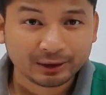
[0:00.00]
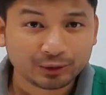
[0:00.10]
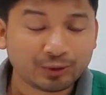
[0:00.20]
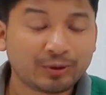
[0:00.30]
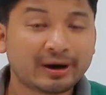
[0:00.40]

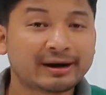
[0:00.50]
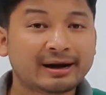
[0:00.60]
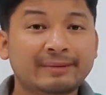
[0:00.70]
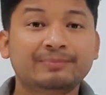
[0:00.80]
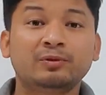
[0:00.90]
तो अगर
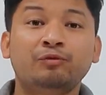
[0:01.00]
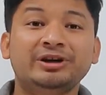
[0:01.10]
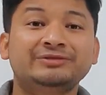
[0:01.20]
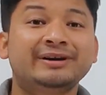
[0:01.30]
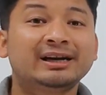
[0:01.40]
आप
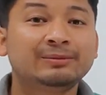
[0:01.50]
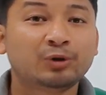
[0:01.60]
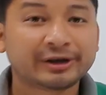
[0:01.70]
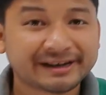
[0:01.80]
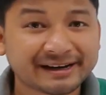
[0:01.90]
वेस्ट बंगाल
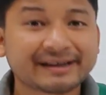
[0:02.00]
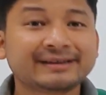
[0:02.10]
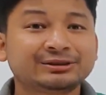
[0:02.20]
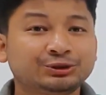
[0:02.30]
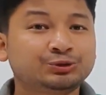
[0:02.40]
पॉलिटेक्निक
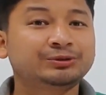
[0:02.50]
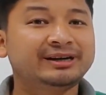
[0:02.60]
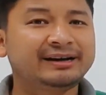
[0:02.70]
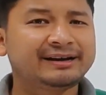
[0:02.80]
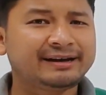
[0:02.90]
के
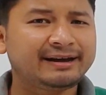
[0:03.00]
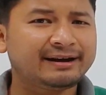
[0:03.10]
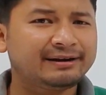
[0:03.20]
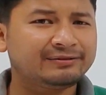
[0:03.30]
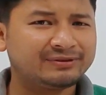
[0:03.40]
स्टूडेंट हैं
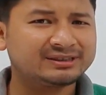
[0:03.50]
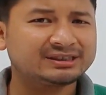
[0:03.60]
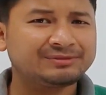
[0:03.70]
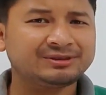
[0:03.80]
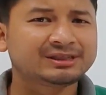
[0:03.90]
एंड फर्स्ट
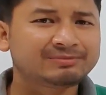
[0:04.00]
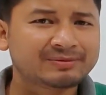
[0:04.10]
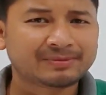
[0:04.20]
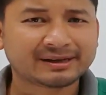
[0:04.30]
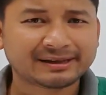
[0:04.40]
सेमेस्टर में
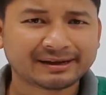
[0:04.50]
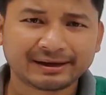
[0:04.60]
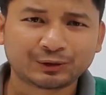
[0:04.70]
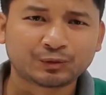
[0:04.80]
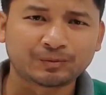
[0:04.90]
पढ़ते
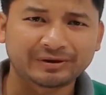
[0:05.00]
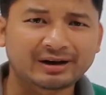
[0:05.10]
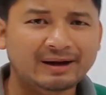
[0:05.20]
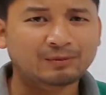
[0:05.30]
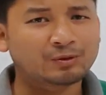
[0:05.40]
हैं तो फिर
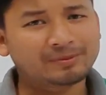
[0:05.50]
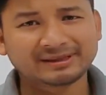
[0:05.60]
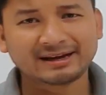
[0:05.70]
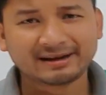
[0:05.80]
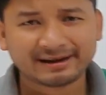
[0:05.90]
आपको
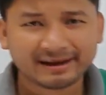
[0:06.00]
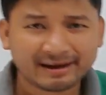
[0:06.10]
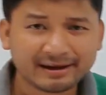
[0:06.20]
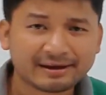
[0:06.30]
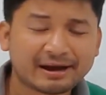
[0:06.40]
पता लग गया
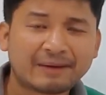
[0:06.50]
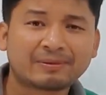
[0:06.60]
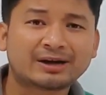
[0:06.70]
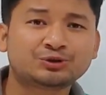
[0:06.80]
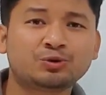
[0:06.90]
है कि
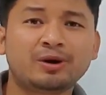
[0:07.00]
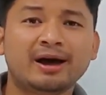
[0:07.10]
आपका जो